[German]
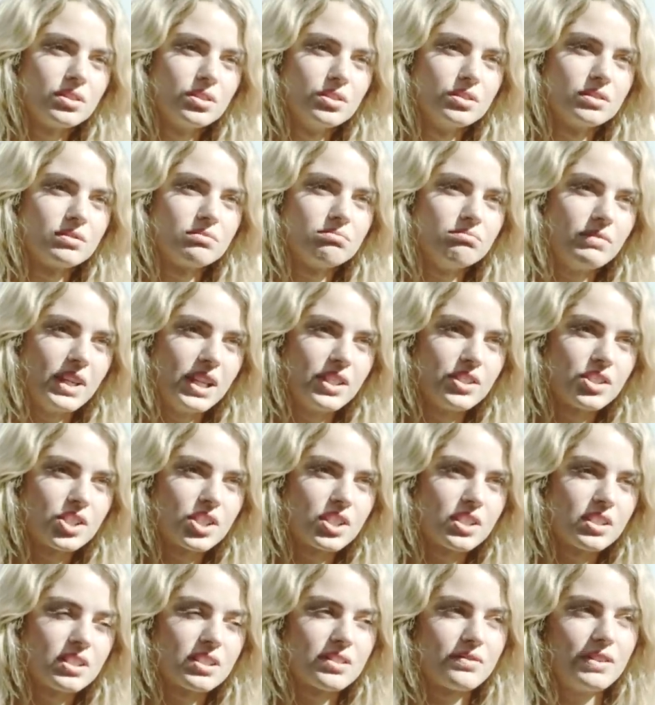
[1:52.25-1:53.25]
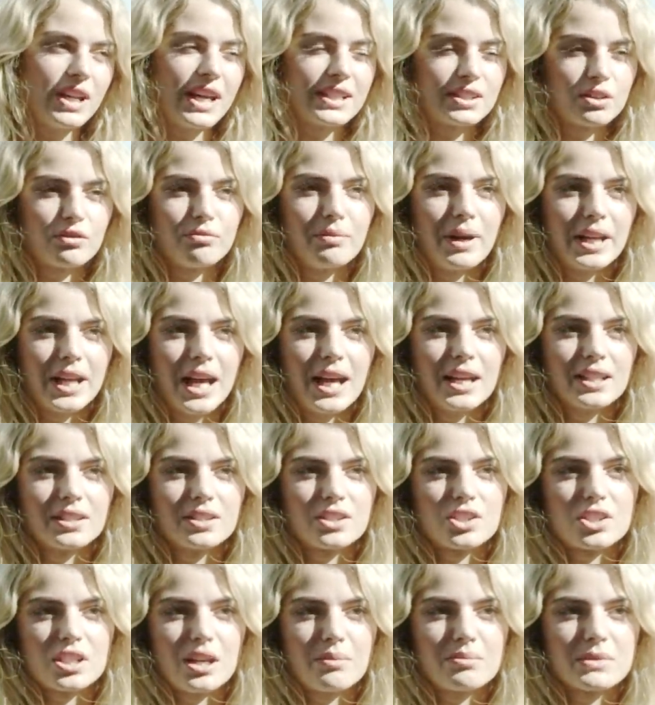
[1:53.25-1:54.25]
und ein Mensch ist vielleicht auf meine
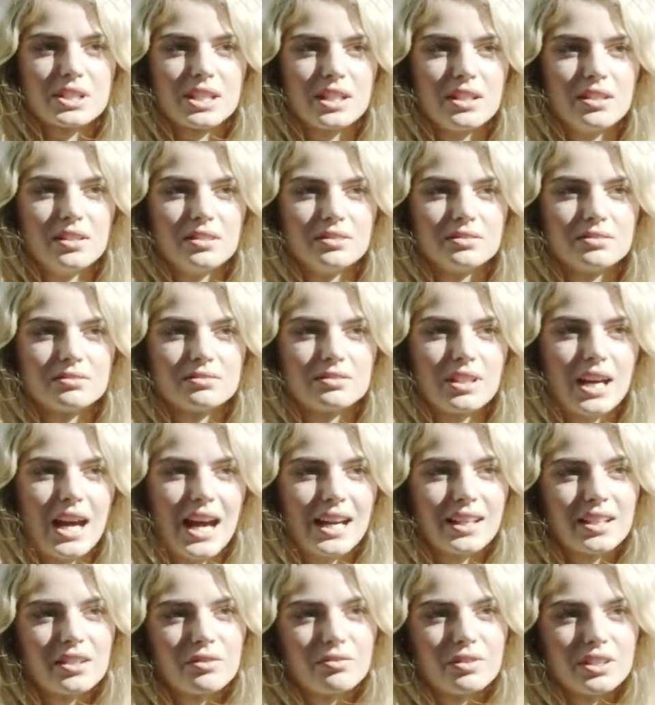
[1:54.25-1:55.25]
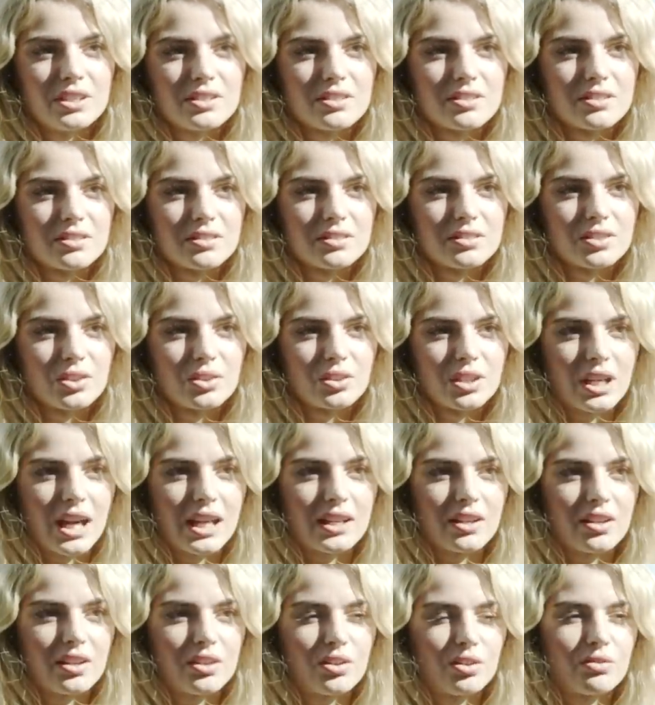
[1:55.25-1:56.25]
eigenen Stammzellen angewiesen und
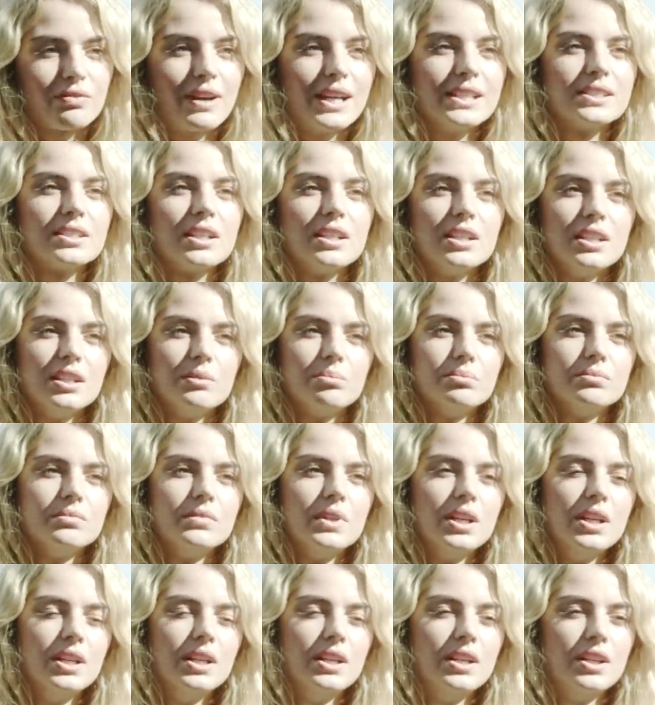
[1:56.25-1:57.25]
kann dadurch weiterleben.